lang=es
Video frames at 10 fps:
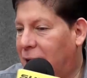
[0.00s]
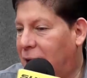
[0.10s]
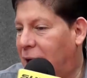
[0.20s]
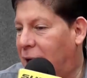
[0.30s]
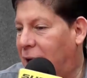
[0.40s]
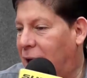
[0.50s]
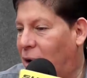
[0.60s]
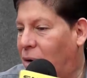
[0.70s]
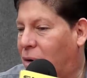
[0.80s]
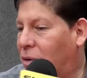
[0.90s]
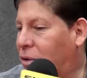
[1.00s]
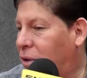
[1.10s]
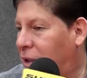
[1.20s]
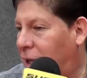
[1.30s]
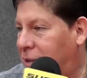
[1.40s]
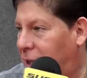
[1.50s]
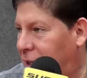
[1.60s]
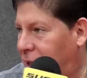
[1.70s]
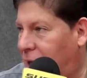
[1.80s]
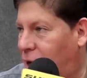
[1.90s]
eh, los costos de las
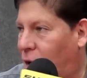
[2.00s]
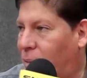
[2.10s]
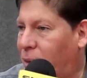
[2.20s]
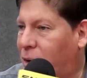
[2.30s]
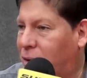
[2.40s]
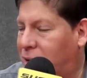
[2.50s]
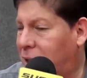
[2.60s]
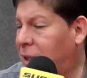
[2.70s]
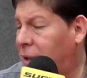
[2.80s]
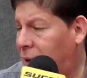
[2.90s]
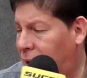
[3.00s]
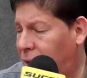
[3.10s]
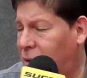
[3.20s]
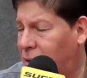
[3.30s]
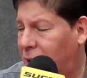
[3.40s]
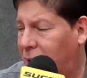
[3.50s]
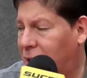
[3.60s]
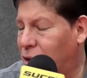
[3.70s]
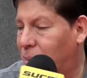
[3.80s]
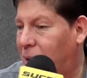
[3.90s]
salidas del aeropuerto, y siguen trabajando en
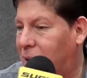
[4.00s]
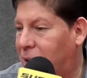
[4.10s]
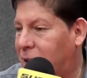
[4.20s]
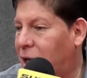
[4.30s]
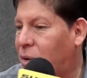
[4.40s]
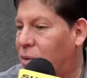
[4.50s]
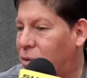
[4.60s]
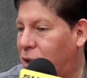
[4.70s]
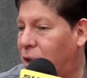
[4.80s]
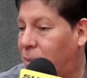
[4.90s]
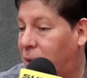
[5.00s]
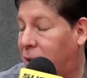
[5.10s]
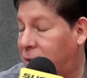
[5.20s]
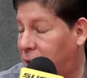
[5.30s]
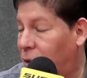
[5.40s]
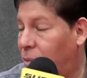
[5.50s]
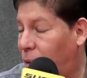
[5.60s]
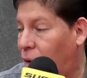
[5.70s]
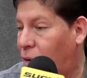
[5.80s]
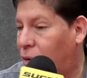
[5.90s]
eso para tratar de reducirlo, porque sí es un
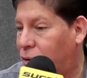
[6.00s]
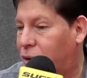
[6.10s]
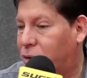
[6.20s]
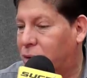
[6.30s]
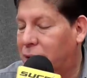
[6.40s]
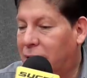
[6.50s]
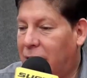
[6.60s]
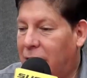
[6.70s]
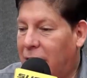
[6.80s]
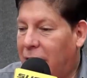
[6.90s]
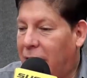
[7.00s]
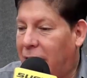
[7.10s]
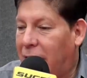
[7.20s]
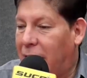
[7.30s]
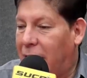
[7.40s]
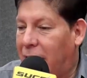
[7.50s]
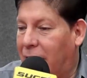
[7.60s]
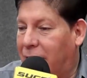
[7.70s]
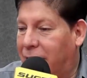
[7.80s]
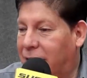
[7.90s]
poco costoso,
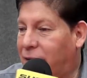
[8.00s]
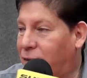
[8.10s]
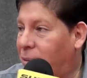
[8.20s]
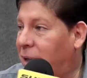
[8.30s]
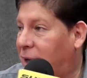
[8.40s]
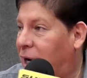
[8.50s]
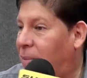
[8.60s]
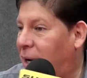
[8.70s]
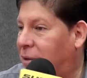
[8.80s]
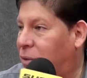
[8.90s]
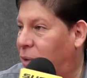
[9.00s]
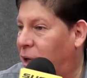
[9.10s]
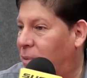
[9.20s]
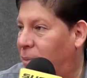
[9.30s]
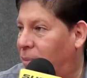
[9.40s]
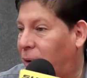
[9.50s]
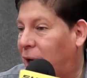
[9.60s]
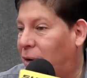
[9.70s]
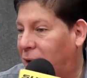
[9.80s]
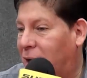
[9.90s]
y de esa forma atraer más turismo,
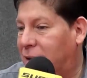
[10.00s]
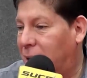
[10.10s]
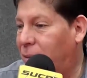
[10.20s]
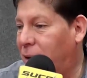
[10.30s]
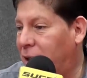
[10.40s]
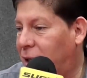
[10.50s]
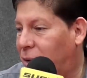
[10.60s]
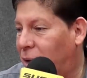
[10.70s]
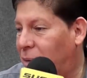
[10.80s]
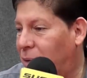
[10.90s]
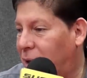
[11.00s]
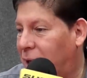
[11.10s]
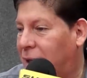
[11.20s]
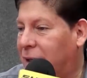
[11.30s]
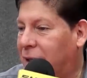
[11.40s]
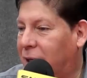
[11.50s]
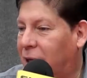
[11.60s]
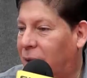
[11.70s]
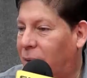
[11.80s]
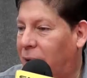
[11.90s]
porque lo que necesitamos es el turismo aquí
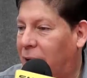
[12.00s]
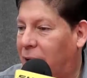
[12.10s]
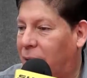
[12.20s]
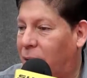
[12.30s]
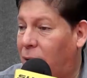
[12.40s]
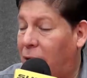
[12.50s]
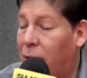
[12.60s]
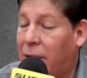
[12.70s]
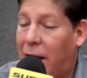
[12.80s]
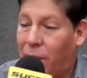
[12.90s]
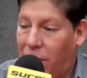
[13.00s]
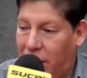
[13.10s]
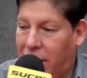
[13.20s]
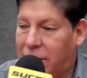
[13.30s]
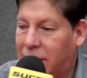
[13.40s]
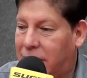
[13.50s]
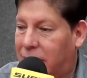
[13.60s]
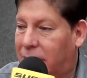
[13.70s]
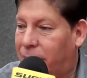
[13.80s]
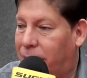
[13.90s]
en, Ecuador. Hay aerolíneas que
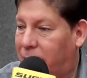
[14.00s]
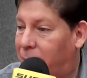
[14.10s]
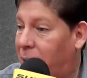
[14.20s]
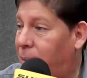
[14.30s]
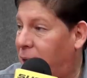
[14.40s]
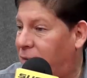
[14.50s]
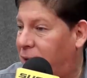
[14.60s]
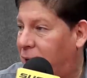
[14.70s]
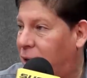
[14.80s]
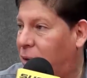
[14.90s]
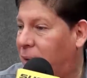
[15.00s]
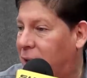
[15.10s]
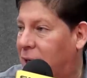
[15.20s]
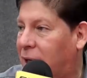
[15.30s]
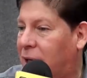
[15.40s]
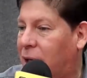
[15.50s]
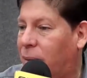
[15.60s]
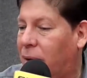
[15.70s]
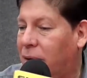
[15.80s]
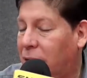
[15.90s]
están también planificando venir aquí al
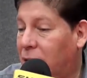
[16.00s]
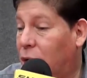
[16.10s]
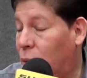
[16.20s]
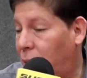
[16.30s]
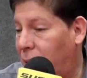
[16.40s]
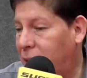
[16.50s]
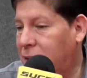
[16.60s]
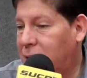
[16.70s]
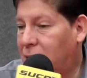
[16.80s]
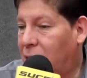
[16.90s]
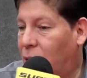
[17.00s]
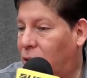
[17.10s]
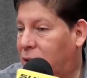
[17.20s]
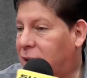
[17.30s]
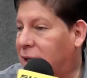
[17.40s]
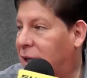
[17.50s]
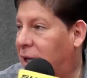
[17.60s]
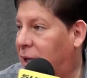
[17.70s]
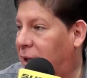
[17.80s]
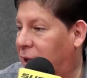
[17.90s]
Ecuador, nuevas, otras que
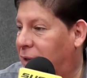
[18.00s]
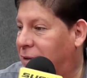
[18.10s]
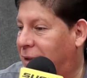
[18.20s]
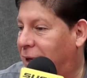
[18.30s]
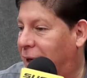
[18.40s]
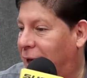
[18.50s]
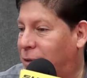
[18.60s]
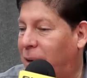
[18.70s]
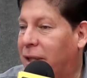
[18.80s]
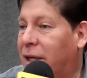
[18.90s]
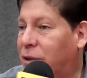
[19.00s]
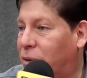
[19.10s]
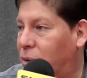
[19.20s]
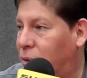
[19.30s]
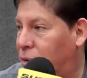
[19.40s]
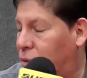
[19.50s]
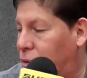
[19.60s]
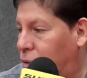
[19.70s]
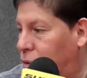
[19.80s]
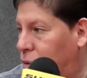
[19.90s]
quieren este, expandir su,
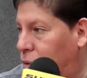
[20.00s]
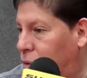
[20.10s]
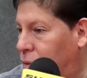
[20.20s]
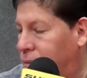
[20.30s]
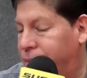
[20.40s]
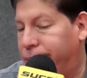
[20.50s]
su,